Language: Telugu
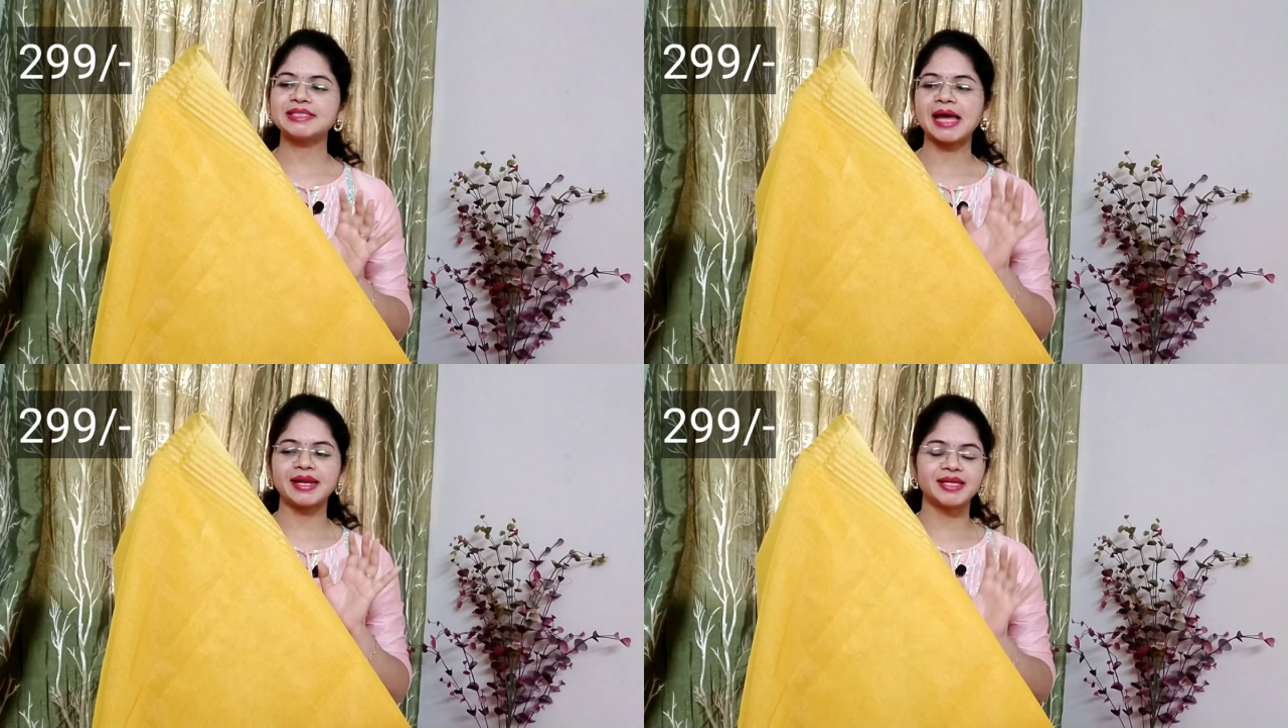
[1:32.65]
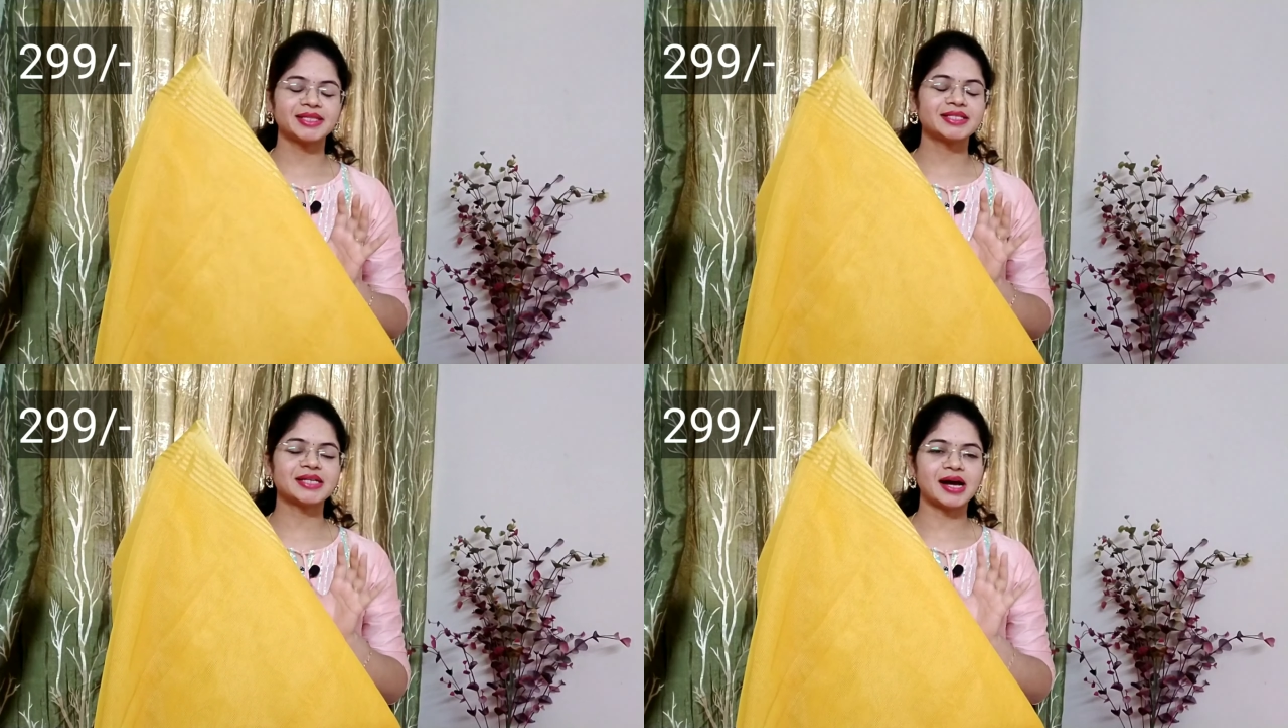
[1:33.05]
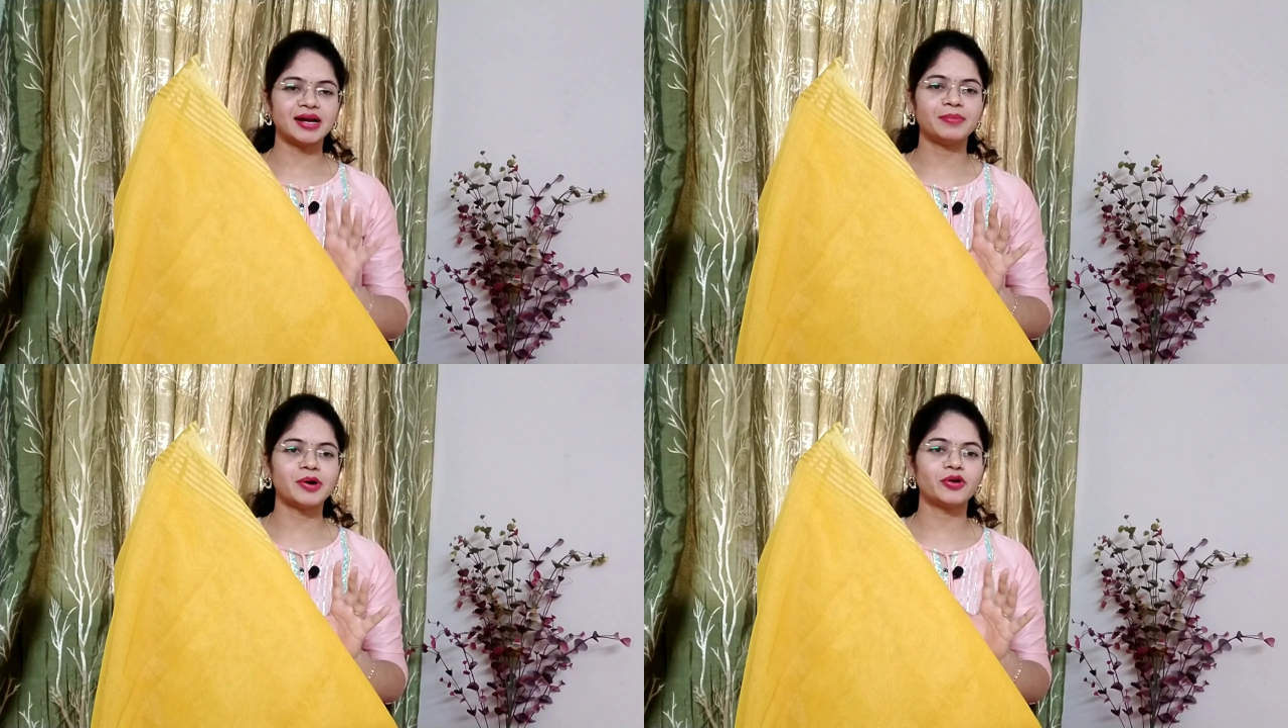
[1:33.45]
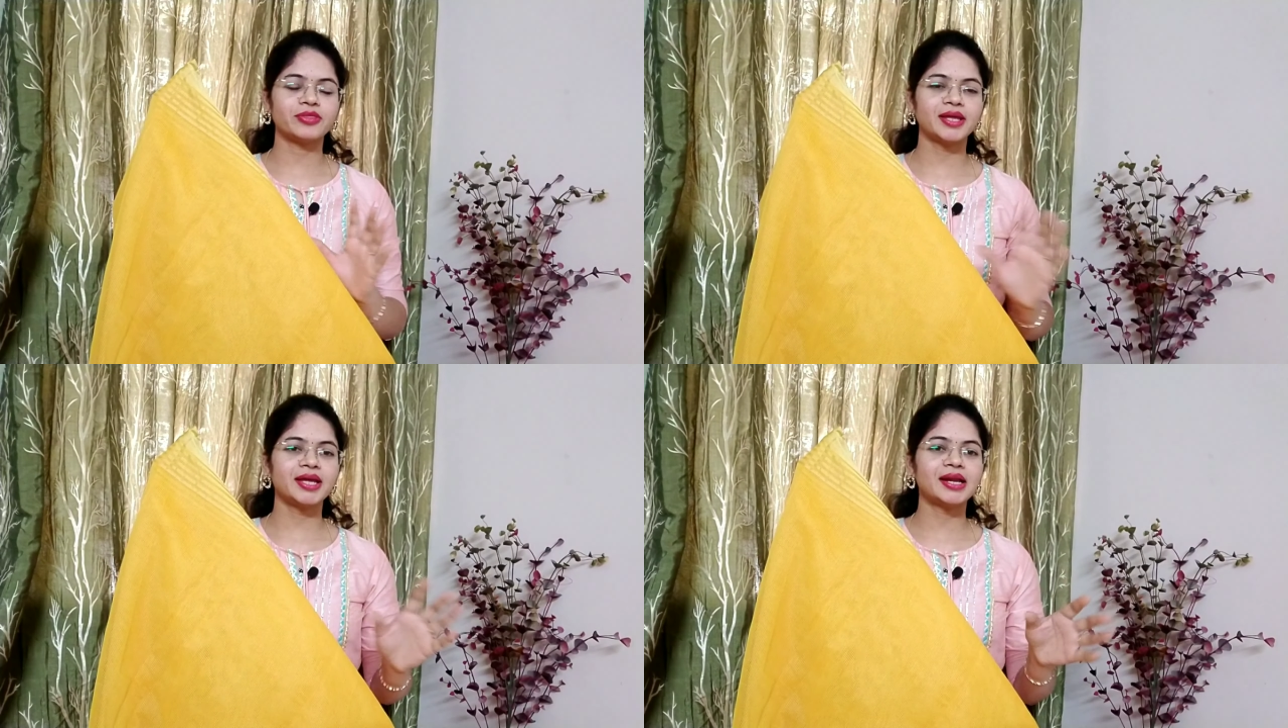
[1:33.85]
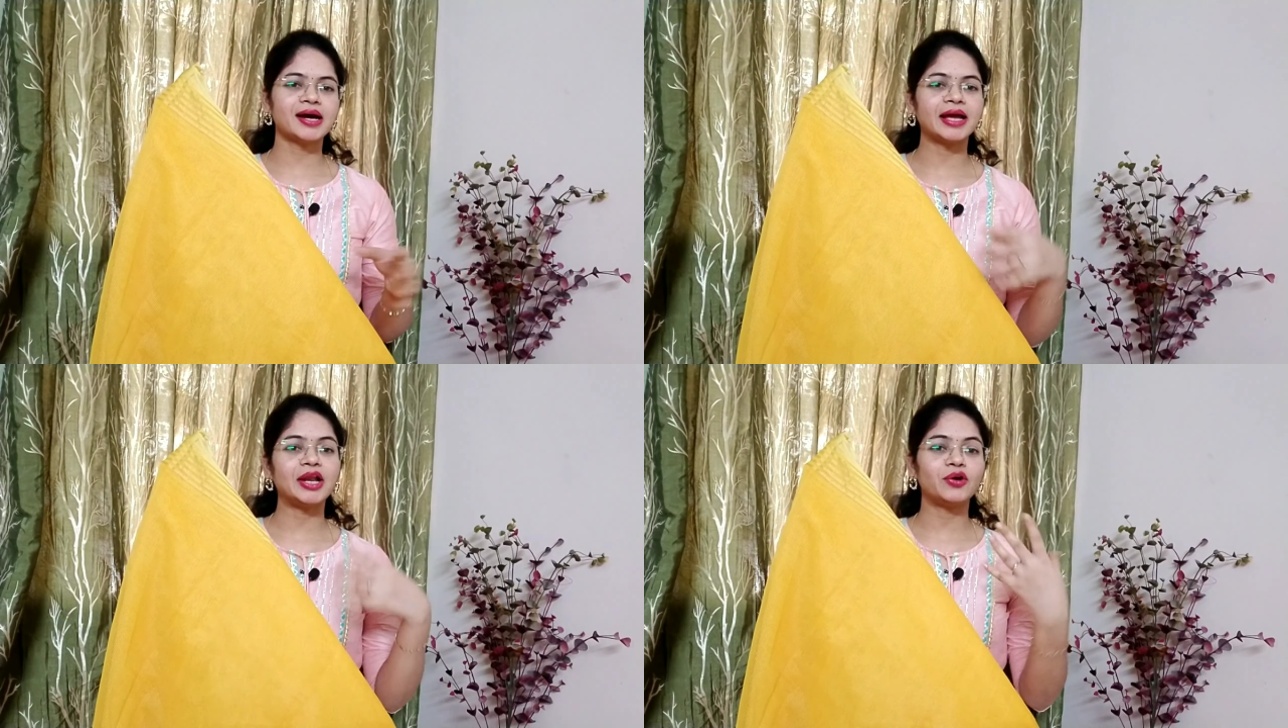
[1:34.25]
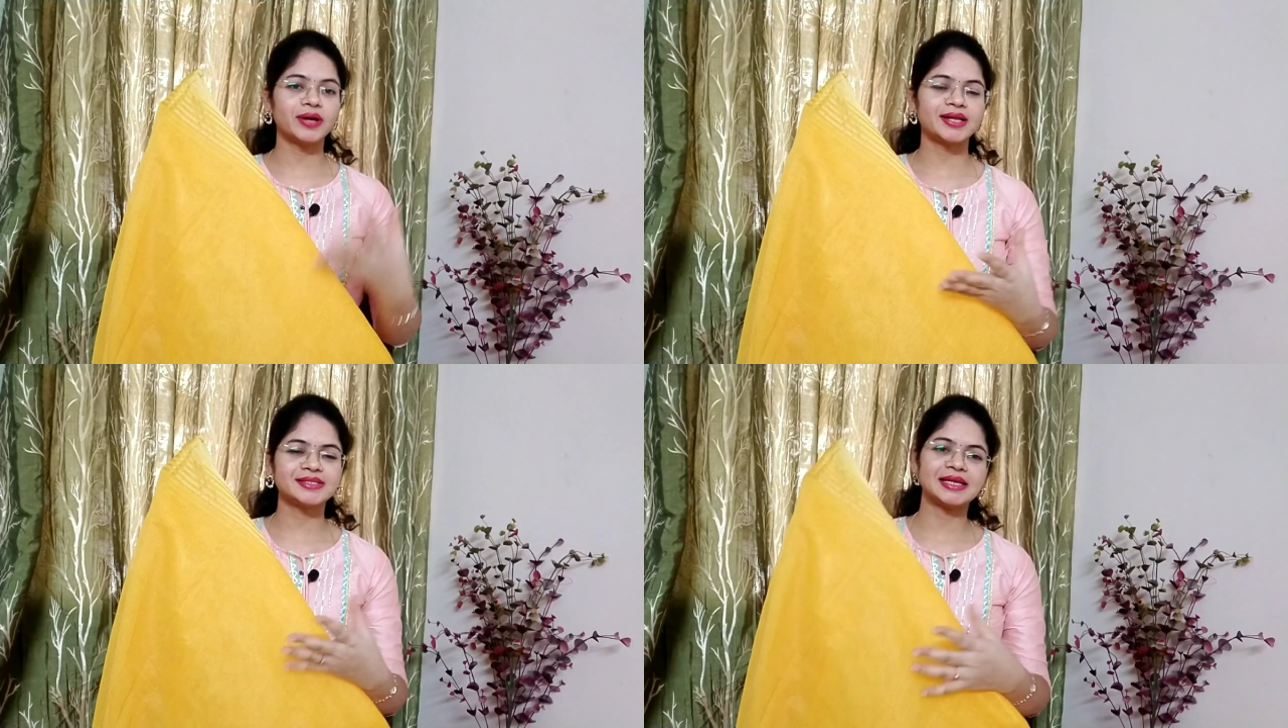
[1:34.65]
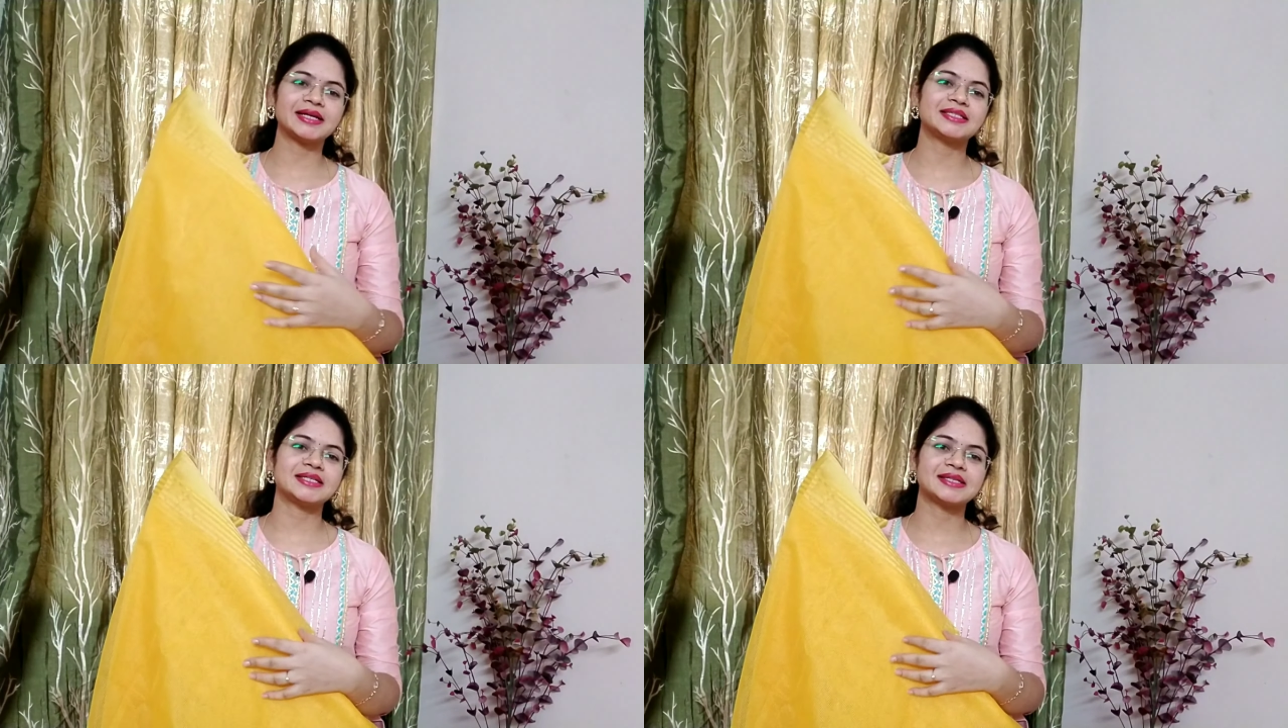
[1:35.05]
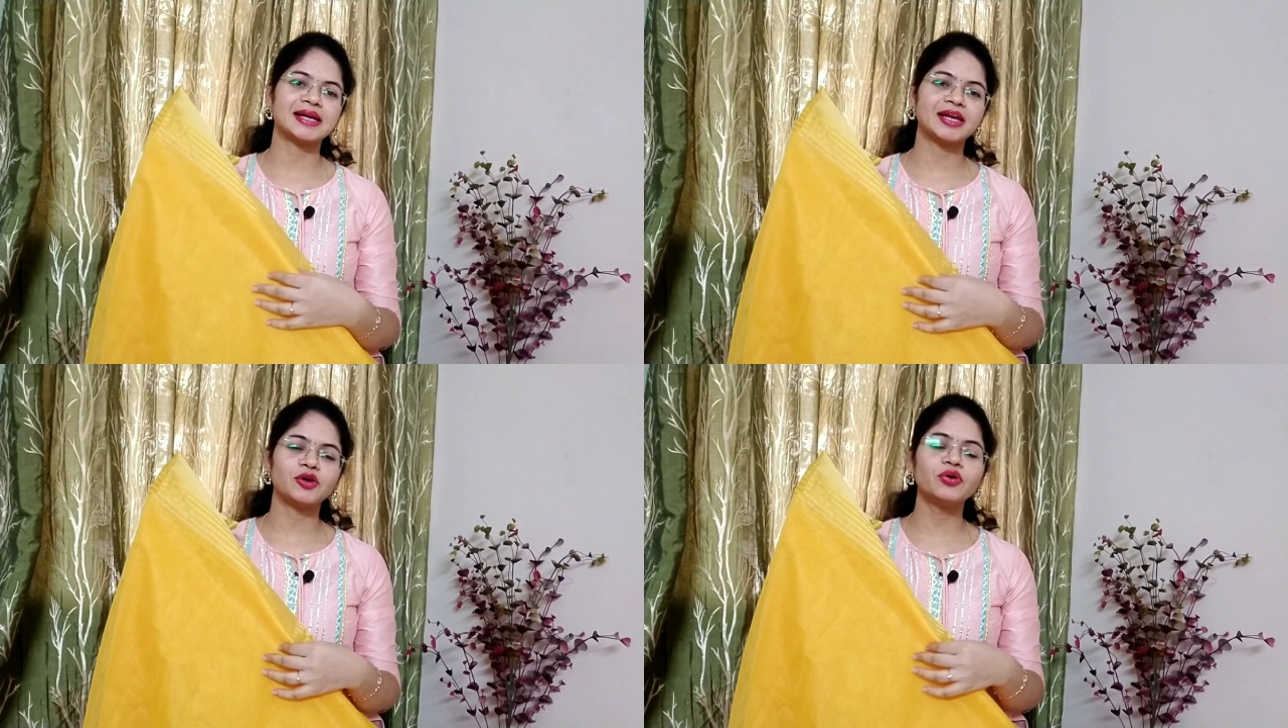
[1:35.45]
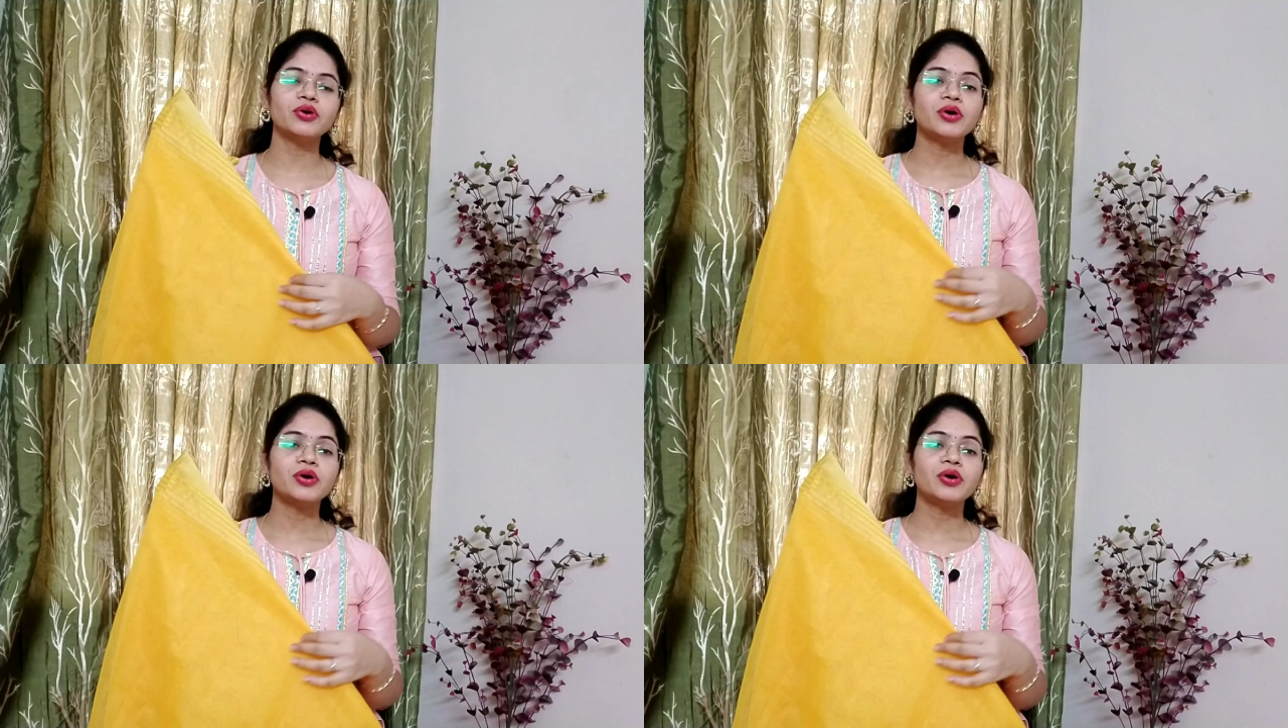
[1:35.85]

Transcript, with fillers: శారీ అయితే చాలా బాగుంది ఇలా ఎల్లో కలర్ సెలెక్ట్ చేశాను నేను